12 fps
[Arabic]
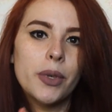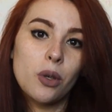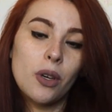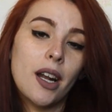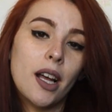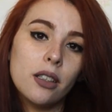باش
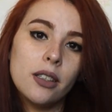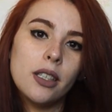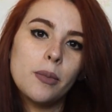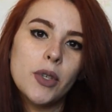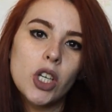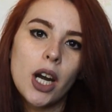كان
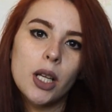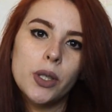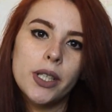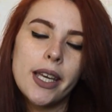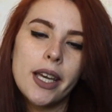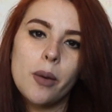عندي بشره
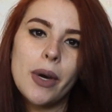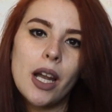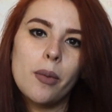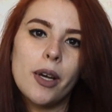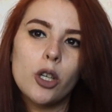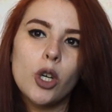دهنيه كما
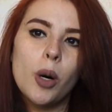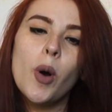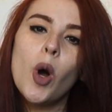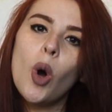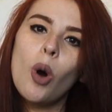على بالكم